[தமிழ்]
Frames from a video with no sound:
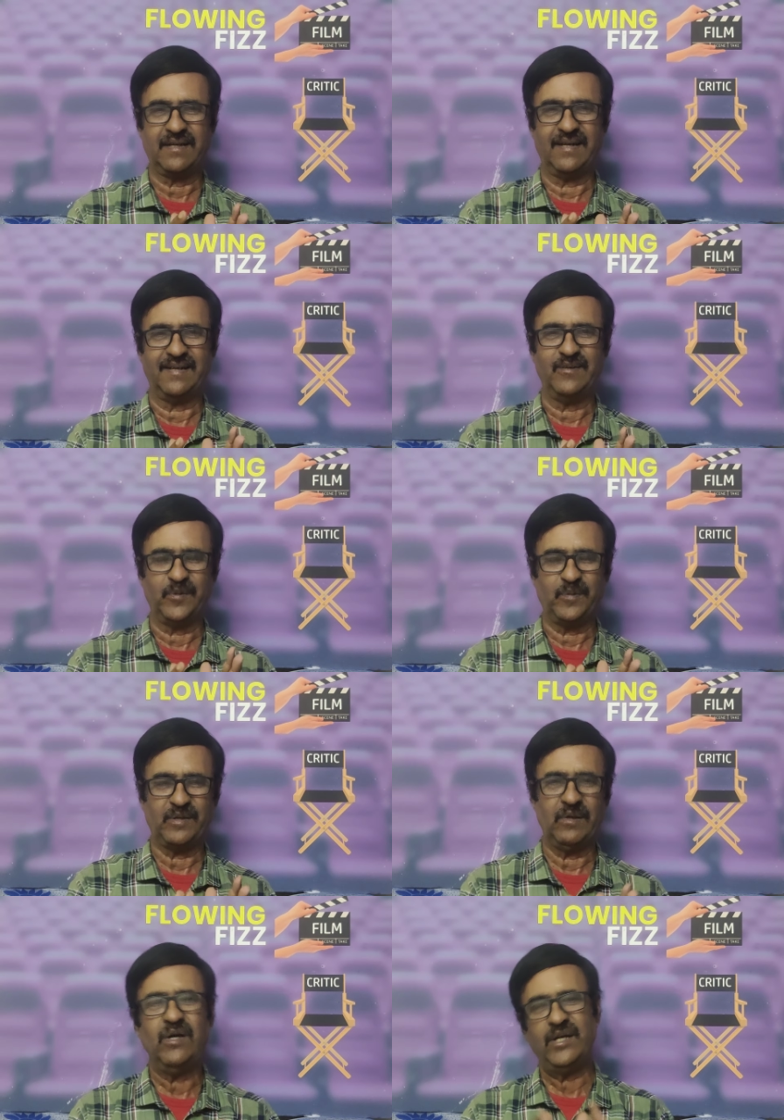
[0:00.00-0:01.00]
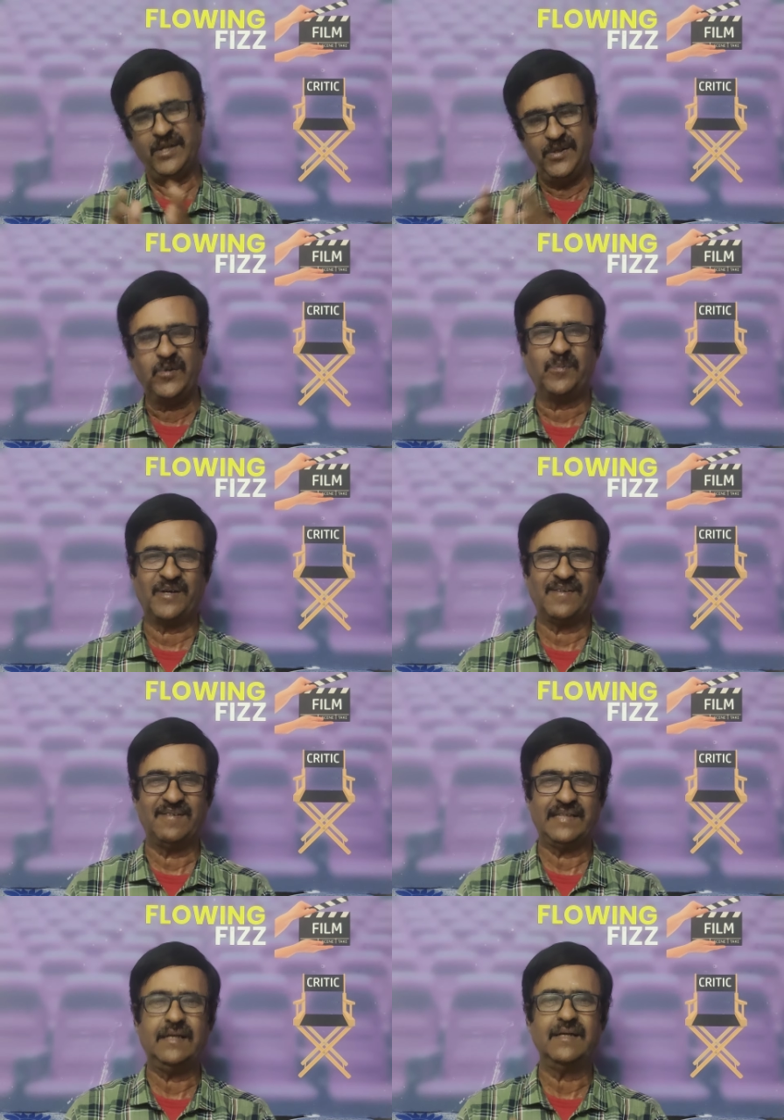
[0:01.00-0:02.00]
இருக்கார் ஒரு பக்கம் இன்னொரு பக்கம்
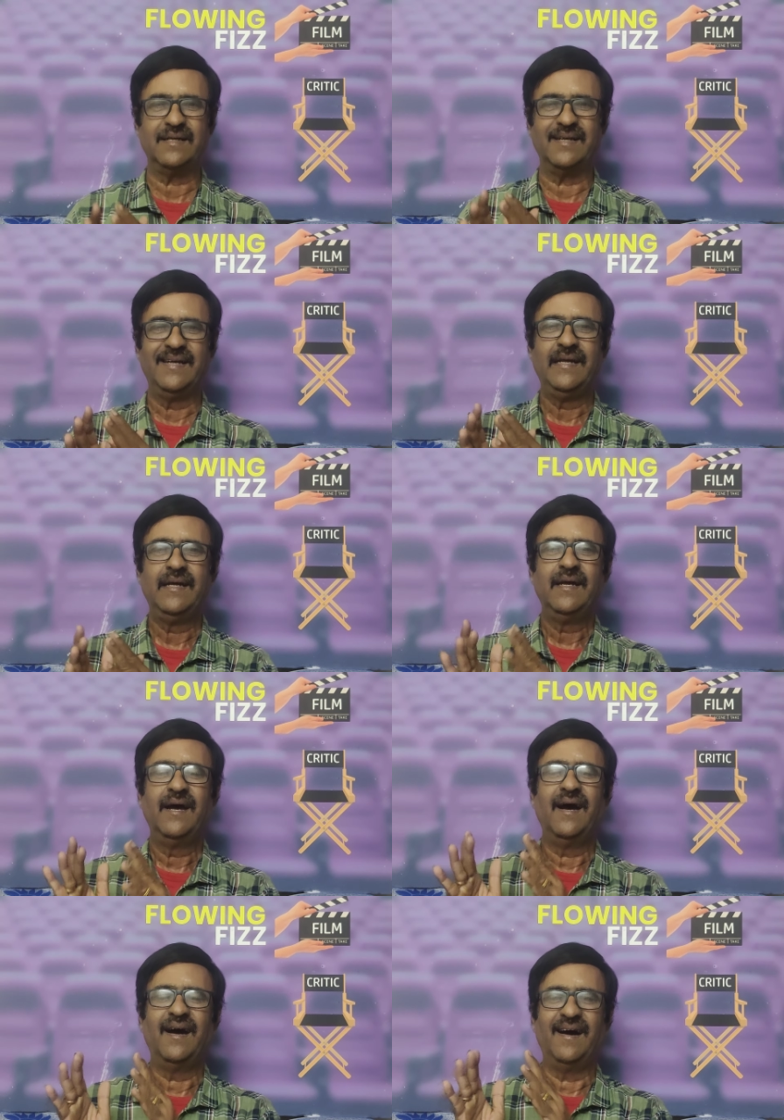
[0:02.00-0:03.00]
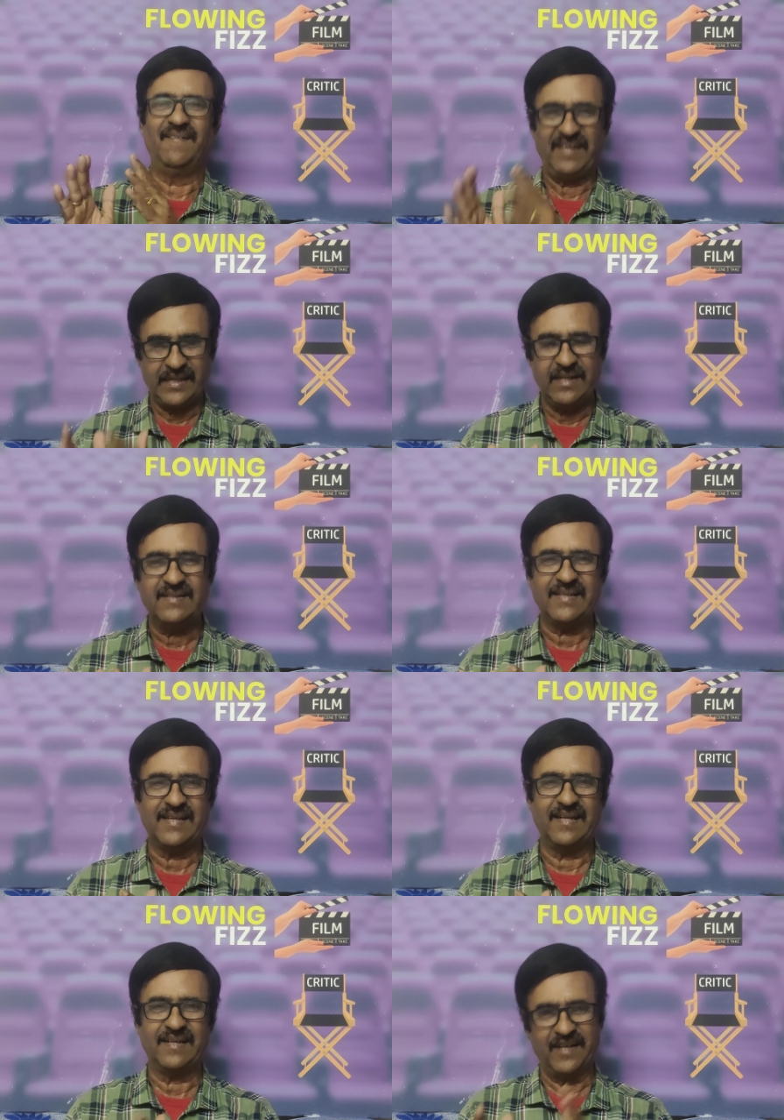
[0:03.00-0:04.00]
வந்து விக்ராந்த்
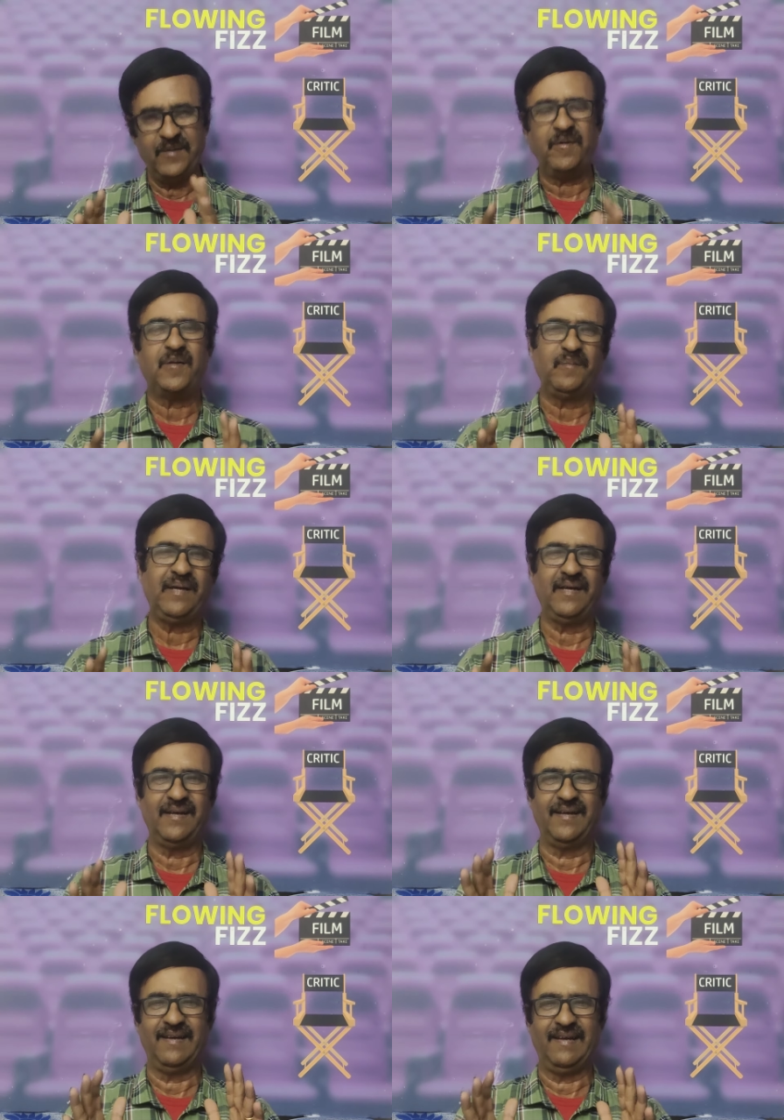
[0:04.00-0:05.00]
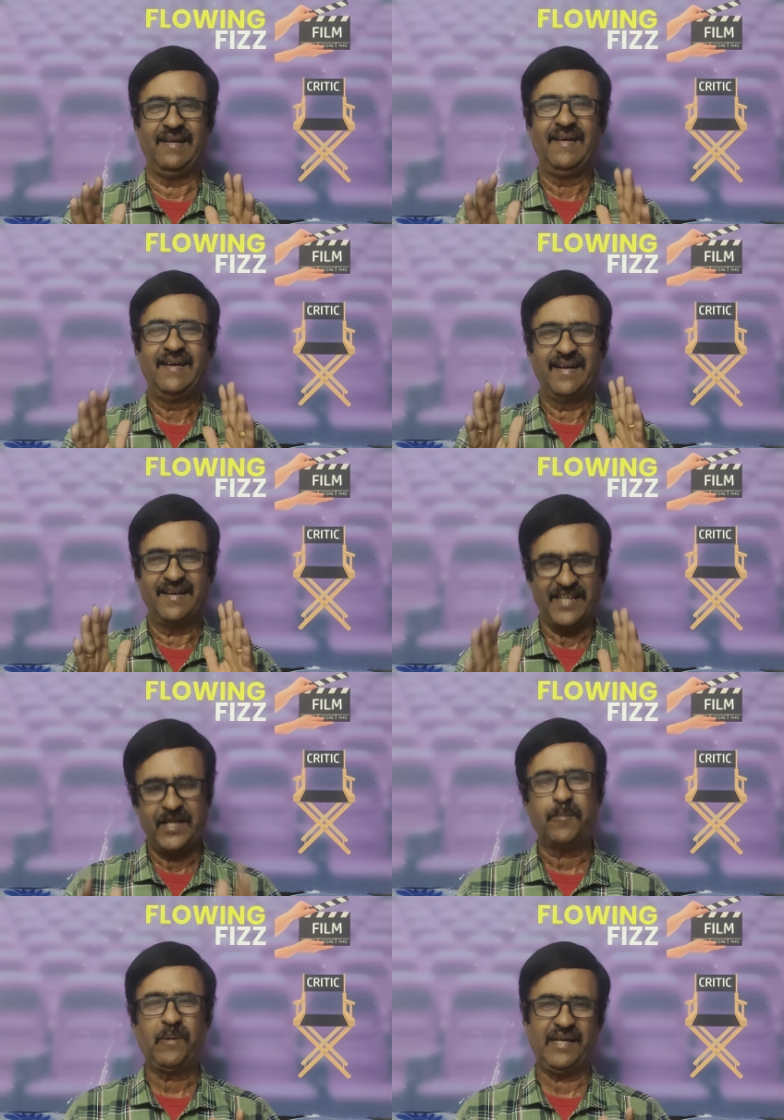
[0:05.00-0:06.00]
இருக்கார் ரெண்டு பேருமே
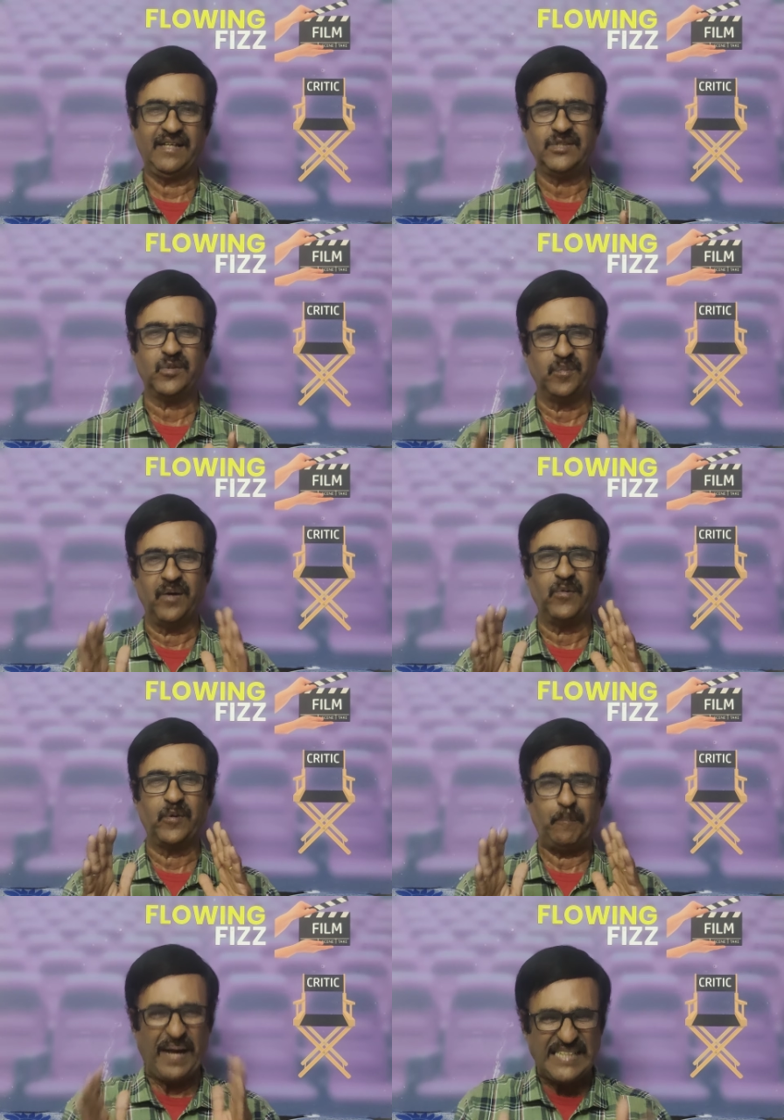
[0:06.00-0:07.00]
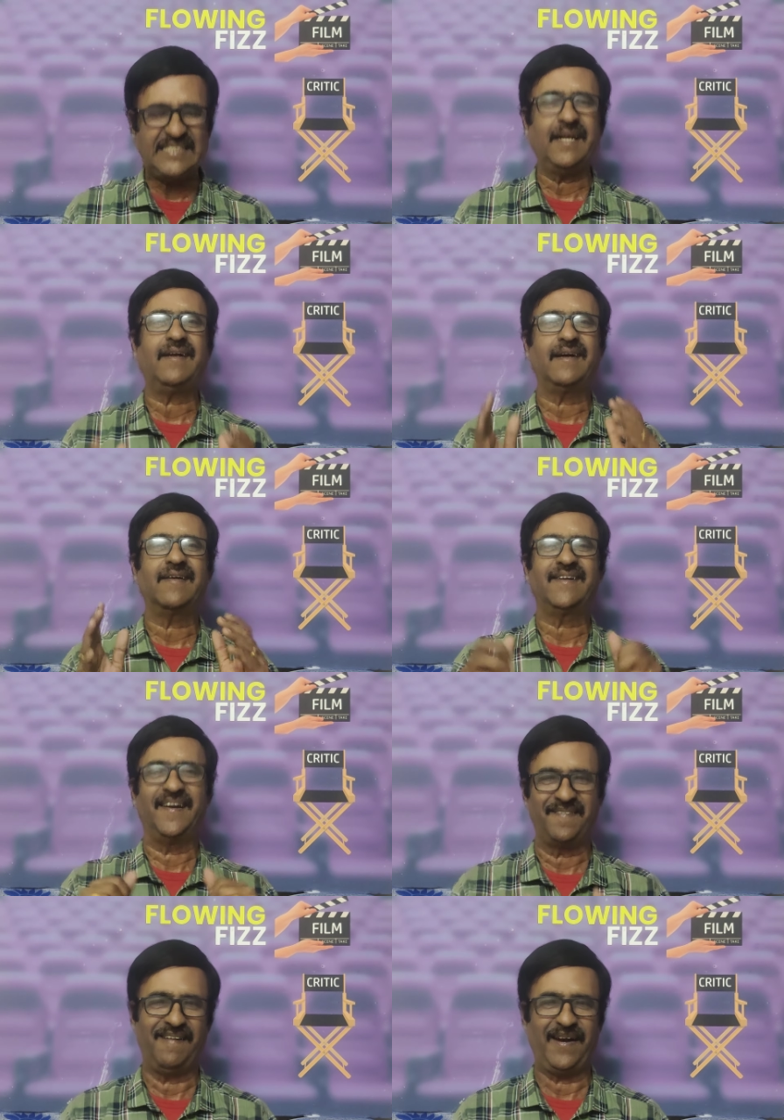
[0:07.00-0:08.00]
கிரிக்கெட் பிளேயர்ஸ் ரொம்ப ஒரு பேஷனேட்டாக
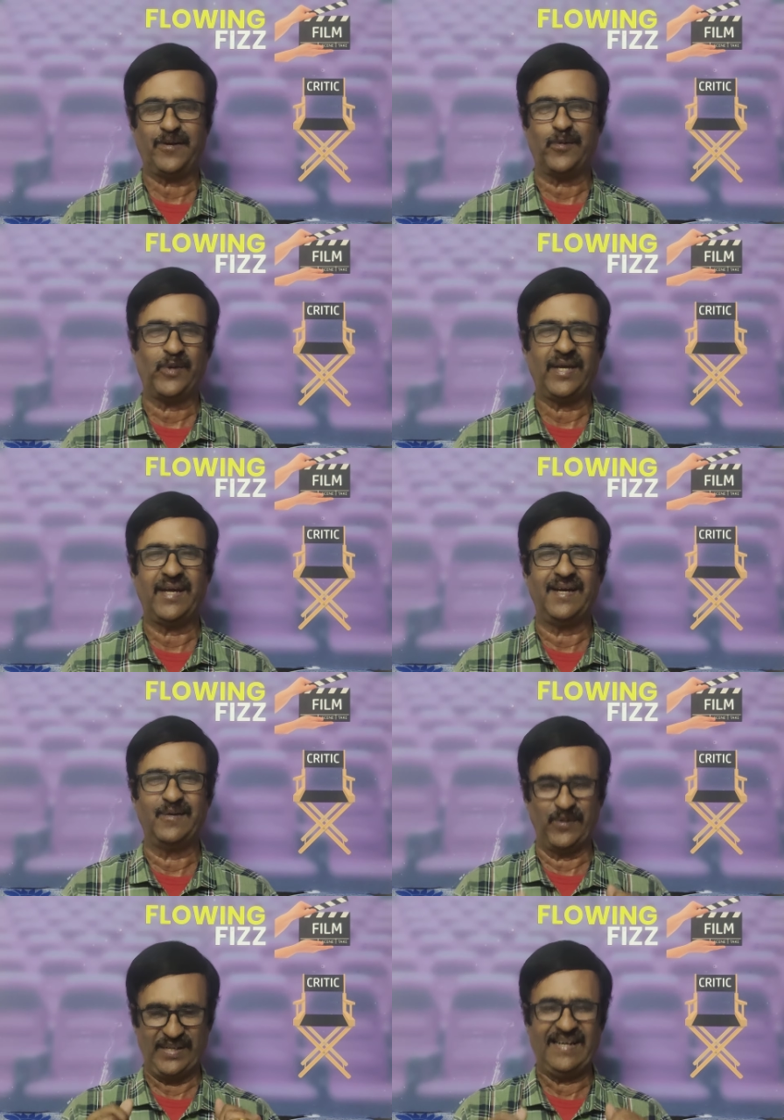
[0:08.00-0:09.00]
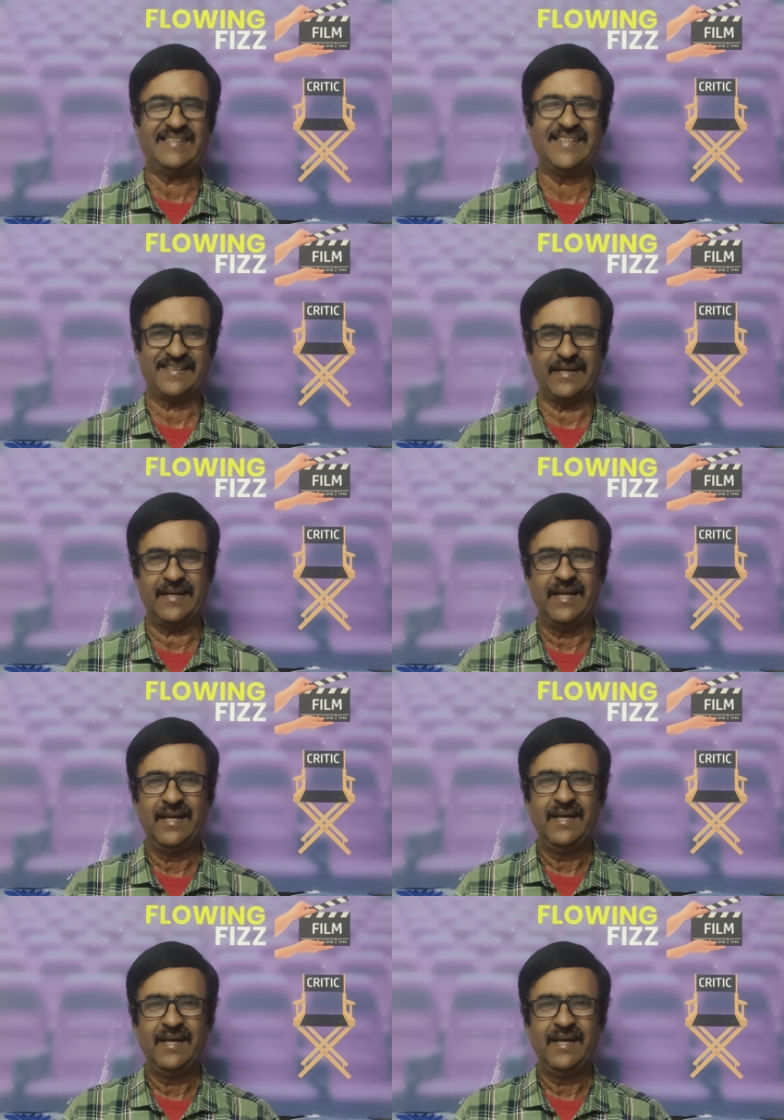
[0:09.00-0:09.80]
கிரிக்கெட் விளையாடக்கூடிய ஒரு இளைஞர்கள்